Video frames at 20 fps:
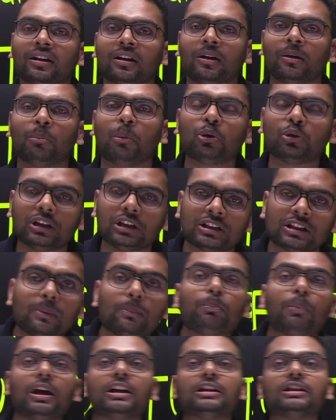बहुत ही
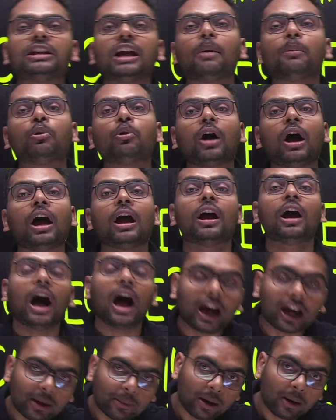सिंपल एग्जाम होगा
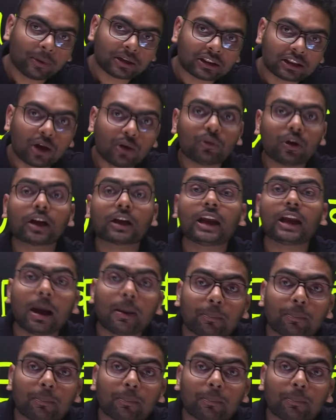आगे मैं बताऊंगा क्या